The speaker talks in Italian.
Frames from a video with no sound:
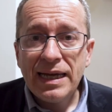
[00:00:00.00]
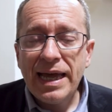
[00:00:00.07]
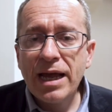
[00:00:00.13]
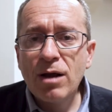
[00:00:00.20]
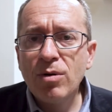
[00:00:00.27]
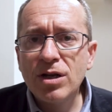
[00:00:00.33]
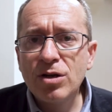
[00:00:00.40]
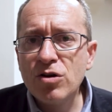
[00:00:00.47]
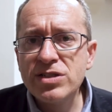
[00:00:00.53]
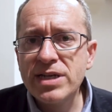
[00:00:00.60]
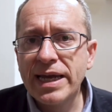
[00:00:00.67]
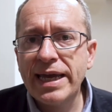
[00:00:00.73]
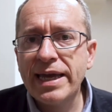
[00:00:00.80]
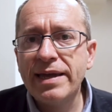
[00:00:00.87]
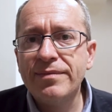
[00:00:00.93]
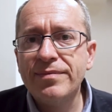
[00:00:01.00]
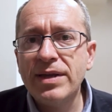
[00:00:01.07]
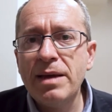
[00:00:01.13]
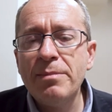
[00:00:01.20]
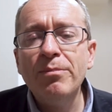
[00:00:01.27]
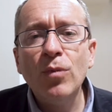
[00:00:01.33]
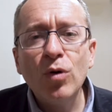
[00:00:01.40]
è qualcosa che
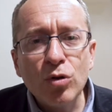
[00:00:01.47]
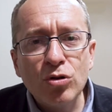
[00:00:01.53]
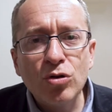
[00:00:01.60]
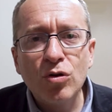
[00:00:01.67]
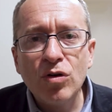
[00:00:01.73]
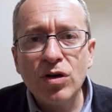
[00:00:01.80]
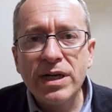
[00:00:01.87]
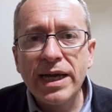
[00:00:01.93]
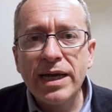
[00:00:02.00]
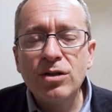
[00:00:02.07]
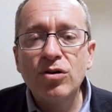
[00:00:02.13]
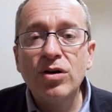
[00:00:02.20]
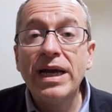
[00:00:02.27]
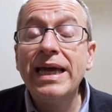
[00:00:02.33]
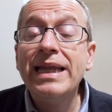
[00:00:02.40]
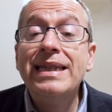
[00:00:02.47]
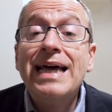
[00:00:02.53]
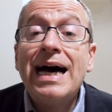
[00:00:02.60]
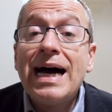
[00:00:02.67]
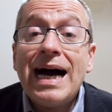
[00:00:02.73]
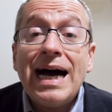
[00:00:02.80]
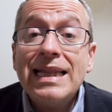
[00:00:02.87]
è molto concreto e
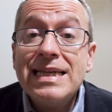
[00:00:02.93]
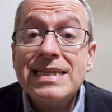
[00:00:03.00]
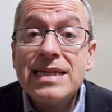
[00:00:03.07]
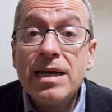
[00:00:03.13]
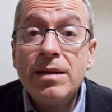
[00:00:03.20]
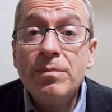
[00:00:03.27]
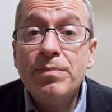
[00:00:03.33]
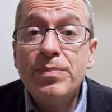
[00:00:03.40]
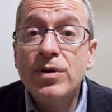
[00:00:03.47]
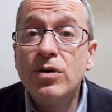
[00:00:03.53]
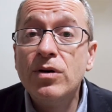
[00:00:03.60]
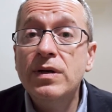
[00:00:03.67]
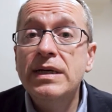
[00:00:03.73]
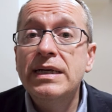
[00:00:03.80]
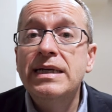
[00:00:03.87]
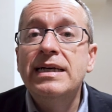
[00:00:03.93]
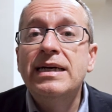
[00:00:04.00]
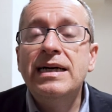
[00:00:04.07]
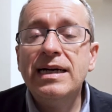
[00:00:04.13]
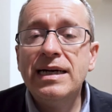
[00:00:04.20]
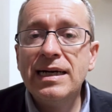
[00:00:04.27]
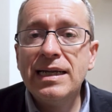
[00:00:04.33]
dà ad esempio
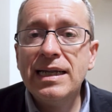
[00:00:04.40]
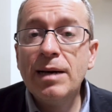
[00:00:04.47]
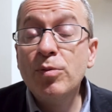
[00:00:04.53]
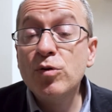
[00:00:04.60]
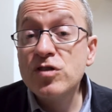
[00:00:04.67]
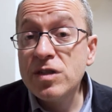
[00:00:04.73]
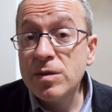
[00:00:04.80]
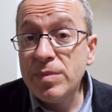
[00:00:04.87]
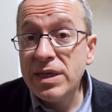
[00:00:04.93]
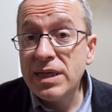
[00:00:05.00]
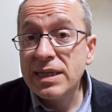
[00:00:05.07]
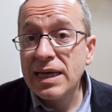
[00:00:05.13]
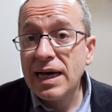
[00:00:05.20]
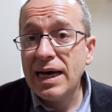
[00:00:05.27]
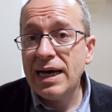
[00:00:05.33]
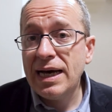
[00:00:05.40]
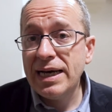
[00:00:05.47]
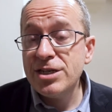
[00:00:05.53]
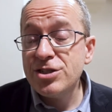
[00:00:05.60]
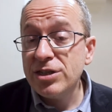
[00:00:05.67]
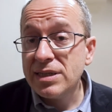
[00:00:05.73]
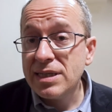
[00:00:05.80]
eh, la possibilità
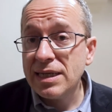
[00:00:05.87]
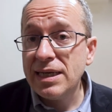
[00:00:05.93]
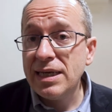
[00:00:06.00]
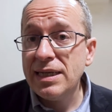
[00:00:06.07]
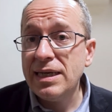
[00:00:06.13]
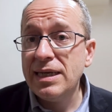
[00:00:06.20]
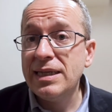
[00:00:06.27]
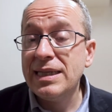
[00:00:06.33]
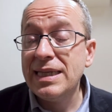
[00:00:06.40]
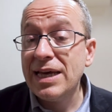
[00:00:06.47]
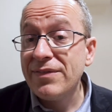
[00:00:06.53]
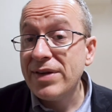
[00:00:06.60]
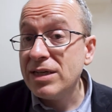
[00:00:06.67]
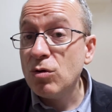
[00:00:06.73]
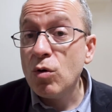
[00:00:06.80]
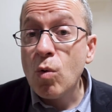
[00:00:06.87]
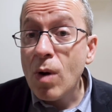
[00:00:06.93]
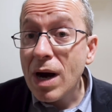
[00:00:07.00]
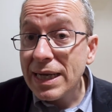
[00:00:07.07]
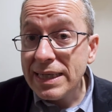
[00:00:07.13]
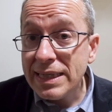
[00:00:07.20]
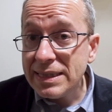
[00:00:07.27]
ai cittadini di avere
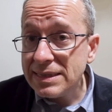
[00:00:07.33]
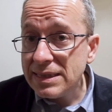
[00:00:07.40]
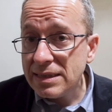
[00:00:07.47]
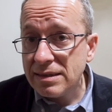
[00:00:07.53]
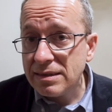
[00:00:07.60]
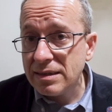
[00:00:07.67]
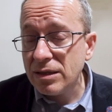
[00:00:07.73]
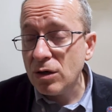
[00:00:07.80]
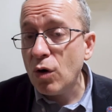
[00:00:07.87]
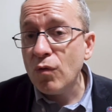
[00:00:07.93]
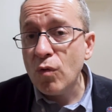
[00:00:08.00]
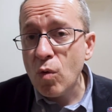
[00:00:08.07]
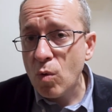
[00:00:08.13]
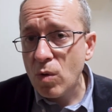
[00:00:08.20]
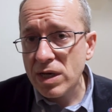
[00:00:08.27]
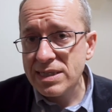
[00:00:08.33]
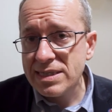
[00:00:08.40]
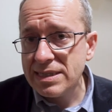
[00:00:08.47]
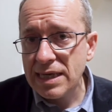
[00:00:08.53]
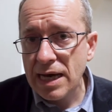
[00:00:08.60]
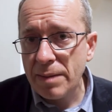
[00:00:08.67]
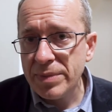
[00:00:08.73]
uguali diritti ovunque
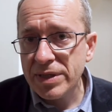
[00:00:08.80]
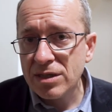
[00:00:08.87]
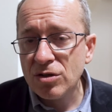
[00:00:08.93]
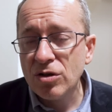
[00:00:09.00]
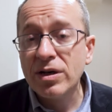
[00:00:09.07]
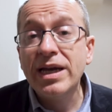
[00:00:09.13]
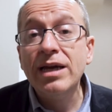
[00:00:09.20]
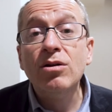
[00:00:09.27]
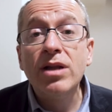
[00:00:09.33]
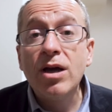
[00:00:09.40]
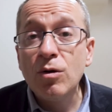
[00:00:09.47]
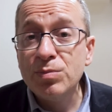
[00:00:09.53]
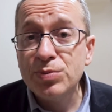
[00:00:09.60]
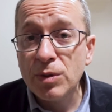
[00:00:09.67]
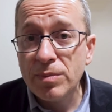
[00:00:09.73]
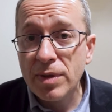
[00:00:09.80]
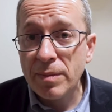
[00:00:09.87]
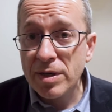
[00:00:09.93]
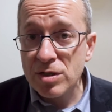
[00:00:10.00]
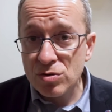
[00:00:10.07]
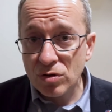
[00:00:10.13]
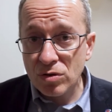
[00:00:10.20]
essi abitino, che non è un
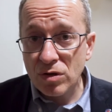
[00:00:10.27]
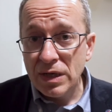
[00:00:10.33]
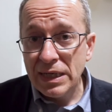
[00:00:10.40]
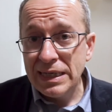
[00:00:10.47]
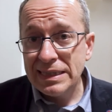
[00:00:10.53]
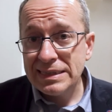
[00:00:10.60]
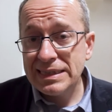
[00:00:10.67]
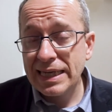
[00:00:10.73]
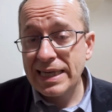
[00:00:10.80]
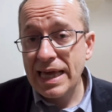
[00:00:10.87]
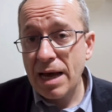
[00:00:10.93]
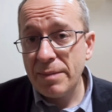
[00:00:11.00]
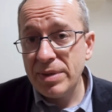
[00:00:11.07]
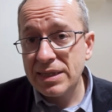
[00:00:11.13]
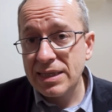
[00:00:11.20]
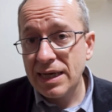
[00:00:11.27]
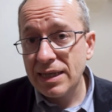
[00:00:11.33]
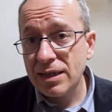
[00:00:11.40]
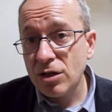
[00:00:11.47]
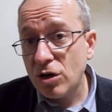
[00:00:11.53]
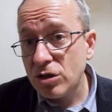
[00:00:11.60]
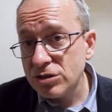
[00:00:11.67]
problema solo tra chi abita
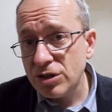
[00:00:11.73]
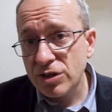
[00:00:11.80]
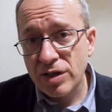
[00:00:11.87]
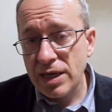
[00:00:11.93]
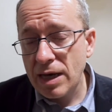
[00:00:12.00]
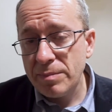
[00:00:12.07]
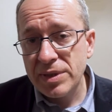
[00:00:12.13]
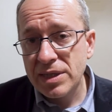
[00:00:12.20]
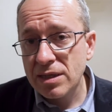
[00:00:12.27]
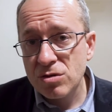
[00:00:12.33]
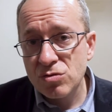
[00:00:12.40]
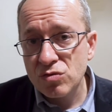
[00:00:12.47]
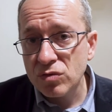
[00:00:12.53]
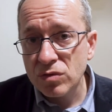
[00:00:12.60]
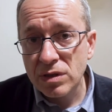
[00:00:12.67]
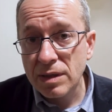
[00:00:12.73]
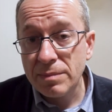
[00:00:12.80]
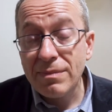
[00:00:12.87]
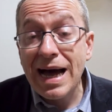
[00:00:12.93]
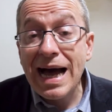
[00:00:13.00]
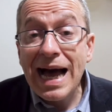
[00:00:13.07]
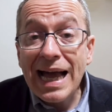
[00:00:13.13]
al nord e chi abita al
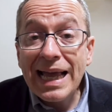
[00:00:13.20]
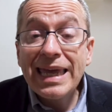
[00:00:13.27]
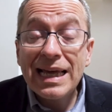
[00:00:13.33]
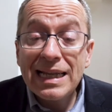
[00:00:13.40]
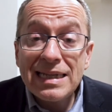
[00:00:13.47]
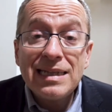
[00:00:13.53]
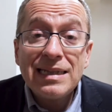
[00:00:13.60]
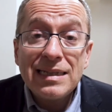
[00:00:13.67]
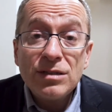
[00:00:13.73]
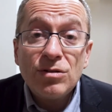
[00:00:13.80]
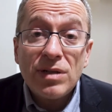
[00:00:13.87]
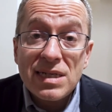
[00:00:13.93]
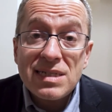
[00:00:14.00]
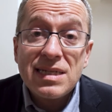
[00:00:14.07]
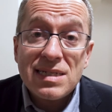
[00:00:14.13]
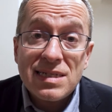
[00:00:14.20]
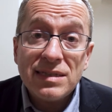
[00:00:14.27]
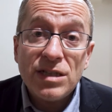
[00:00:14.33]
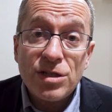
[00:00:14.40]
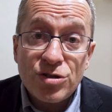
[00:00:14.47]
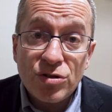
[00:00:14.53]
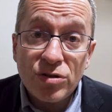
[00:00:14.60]
sud, ma anche all'interno delle
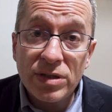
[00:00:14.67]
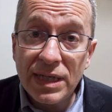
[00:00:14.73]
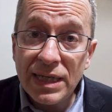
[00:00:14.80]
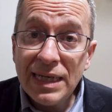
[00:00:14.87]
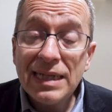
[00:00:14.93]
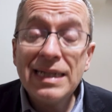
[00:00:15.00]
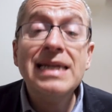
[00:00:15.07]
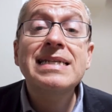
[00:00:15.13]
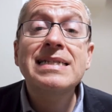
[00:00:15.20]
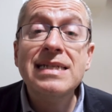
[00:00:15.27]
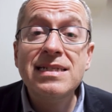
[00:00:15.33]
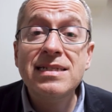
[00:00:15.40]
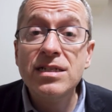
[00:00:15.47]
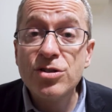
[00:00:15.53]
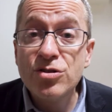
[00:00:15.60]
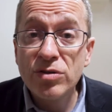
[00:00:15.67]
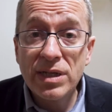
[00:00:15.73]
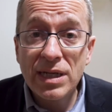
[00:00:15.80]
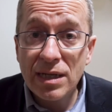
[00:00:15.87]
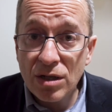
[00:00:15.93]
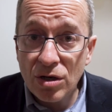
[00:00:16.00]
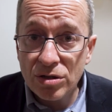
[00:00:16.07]
stesse regioni, le stesse
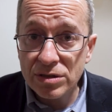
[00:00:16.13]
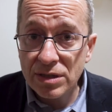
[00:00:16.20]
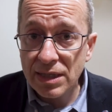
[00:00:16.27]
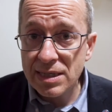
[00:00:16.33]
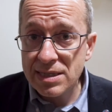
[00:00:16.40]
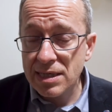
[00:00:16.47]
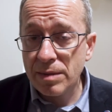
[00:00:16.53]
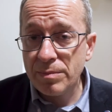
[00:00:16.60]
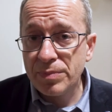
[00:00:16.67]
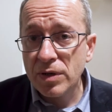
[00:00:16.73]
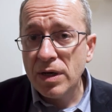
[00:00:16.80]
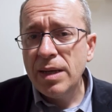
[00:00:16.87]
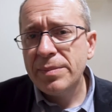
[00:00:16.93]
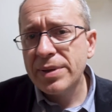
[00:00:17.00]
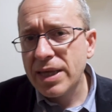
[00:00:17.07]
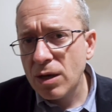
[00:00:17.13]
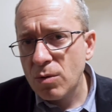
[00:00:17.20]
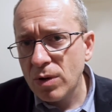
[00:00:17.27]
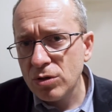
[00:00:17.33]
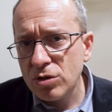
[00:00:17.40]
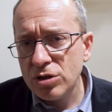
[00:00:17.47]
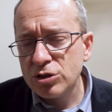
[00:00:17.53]
regioni del nord ad esempio, perché
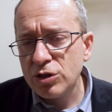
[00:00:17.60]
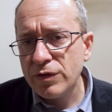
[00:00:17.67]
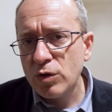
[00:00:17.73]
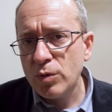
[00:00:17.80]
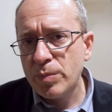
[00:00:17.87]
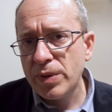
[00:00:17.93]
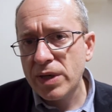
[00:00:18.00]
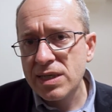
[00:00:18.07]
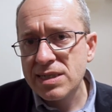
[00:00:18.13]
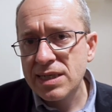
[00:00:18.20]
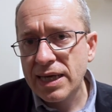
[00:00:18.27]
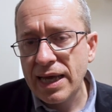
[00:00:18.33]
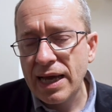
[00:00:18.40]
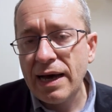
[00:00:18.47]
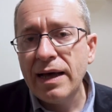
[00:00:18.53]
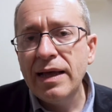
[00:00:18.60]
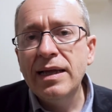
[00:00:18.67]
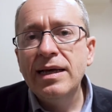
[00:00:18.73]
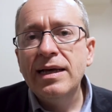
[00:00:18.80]
quando ti trovi in un paese che ha